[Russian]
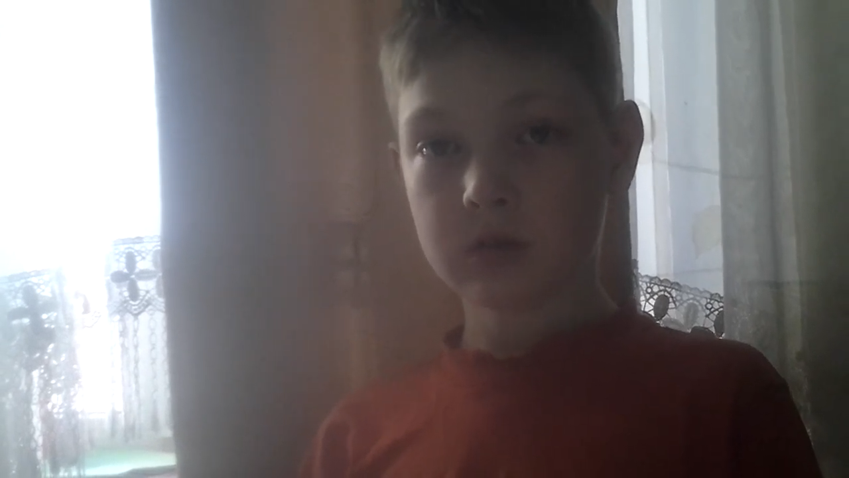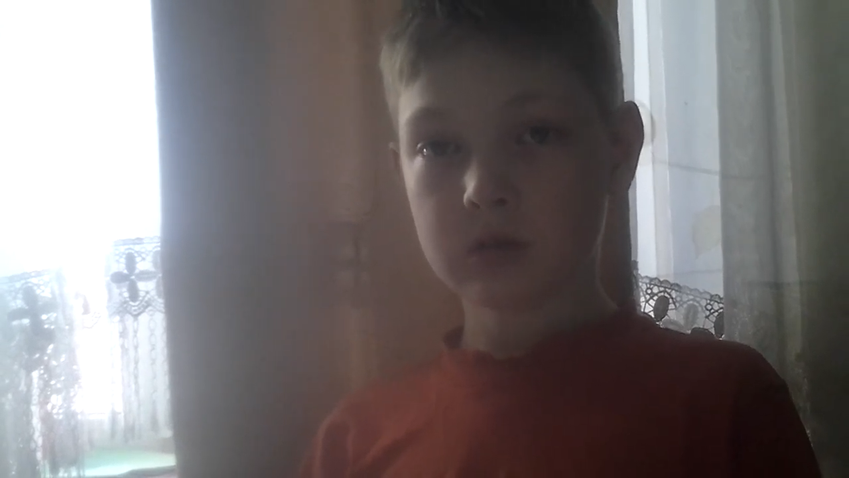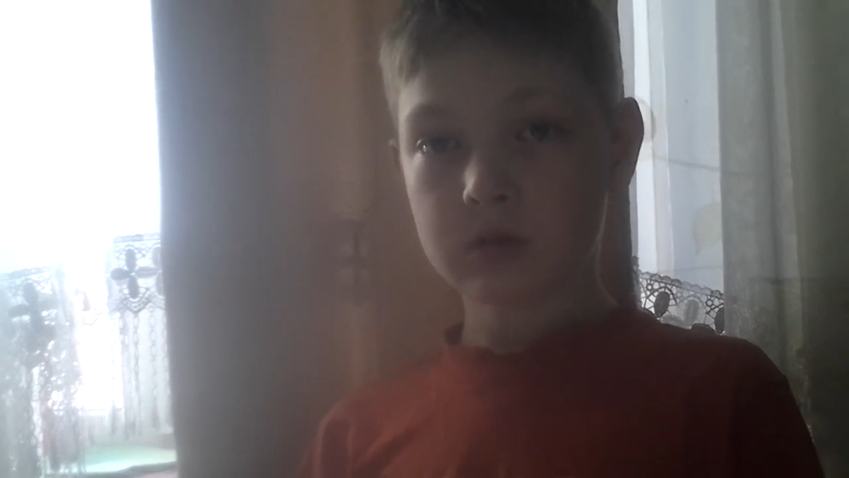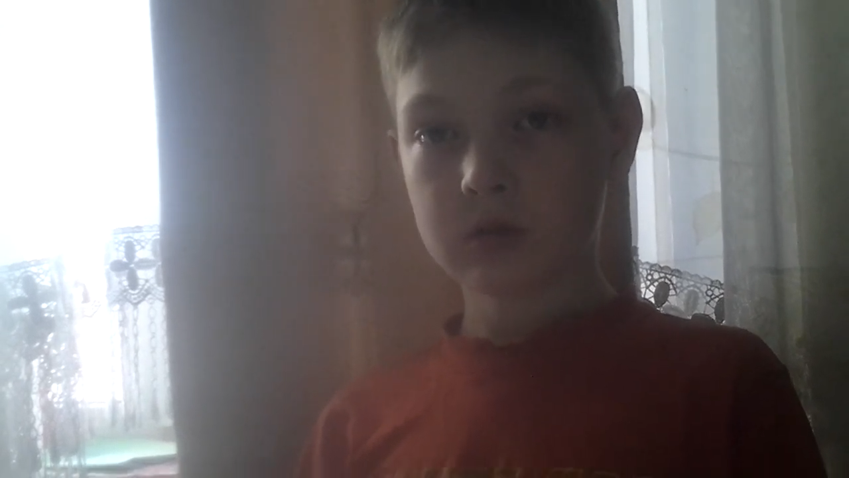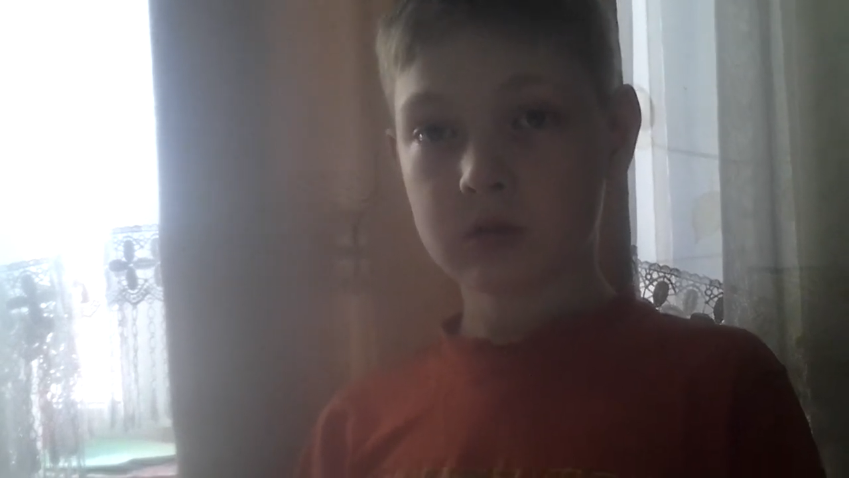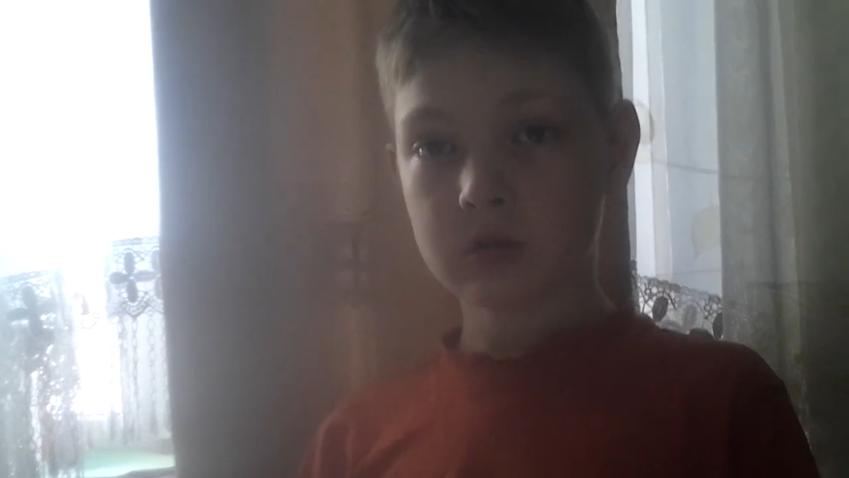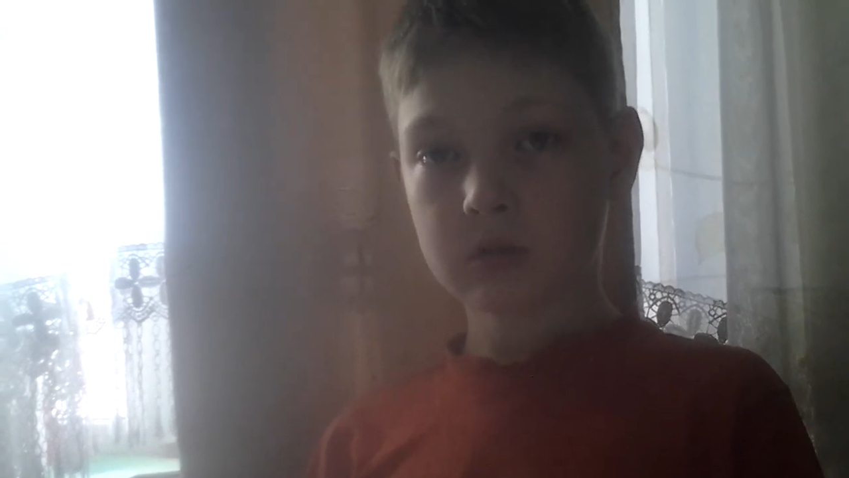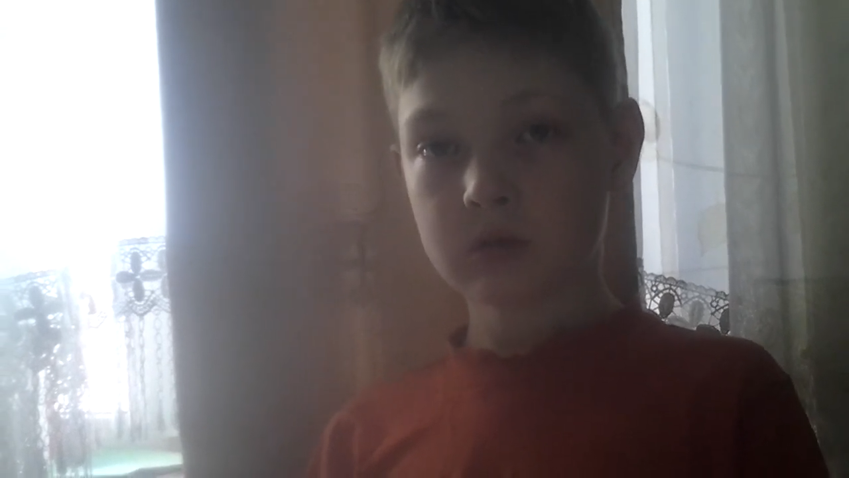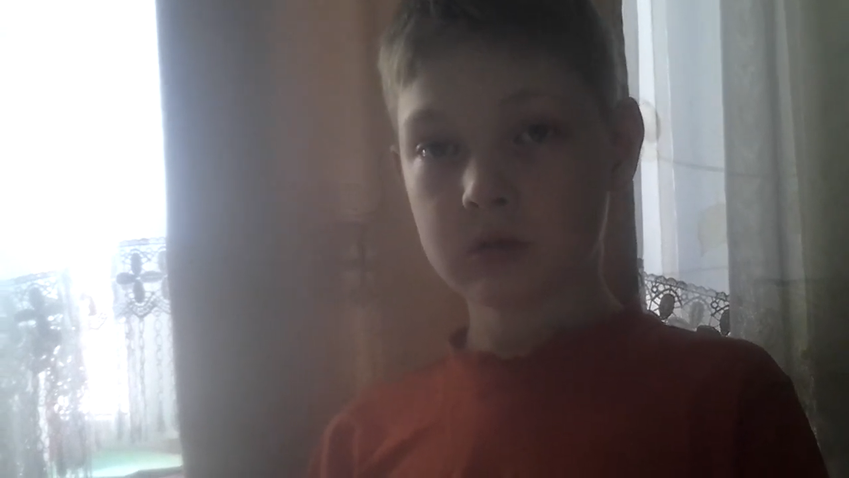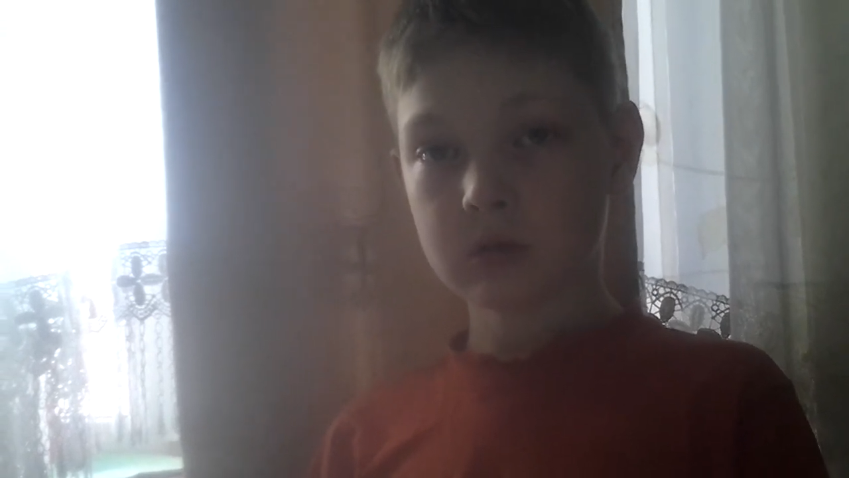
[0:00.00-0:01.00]
А
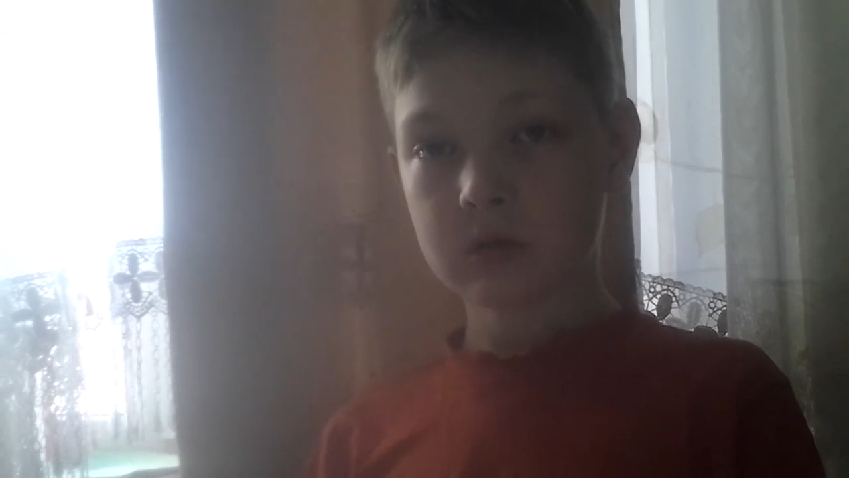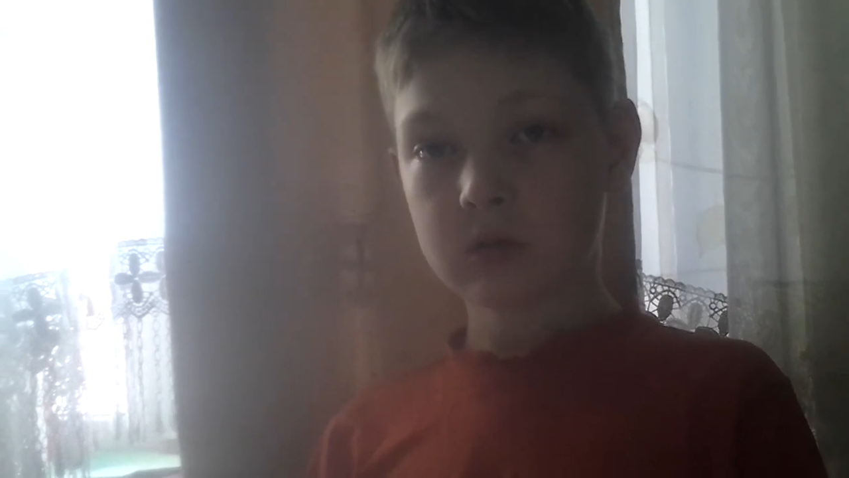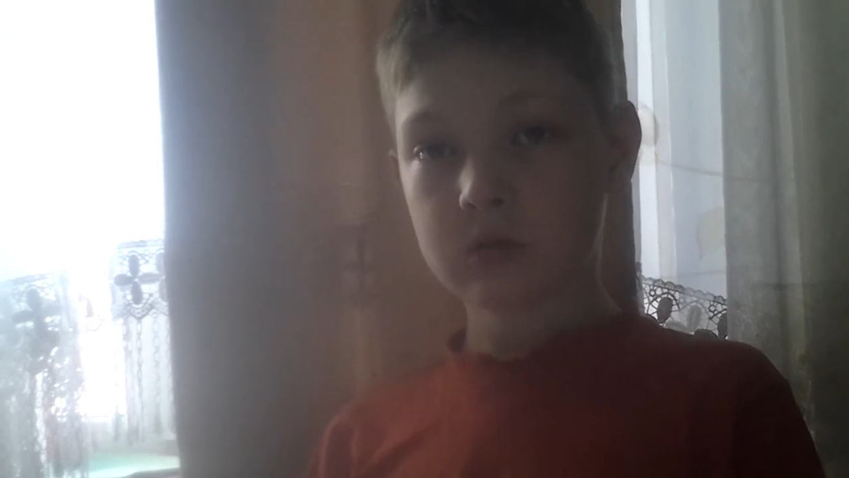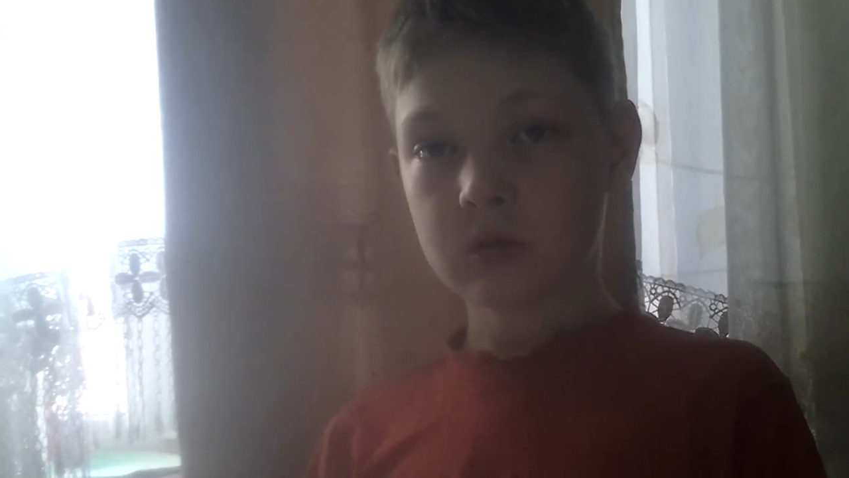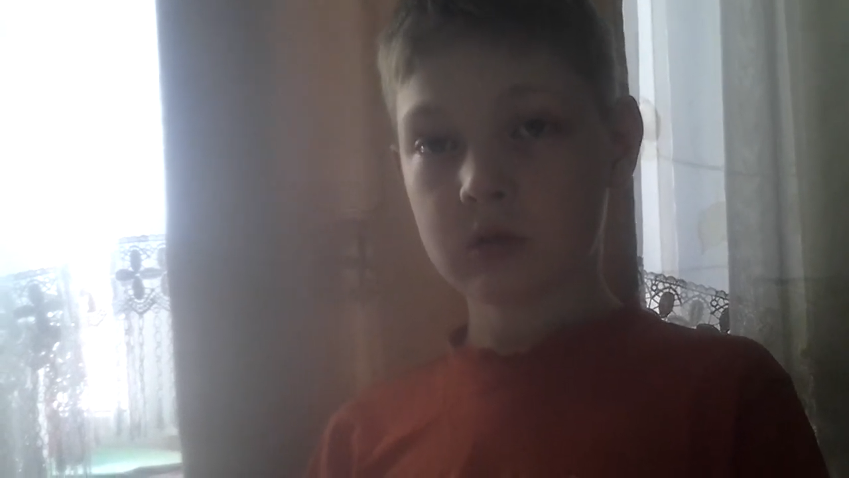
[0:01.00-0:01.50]
когда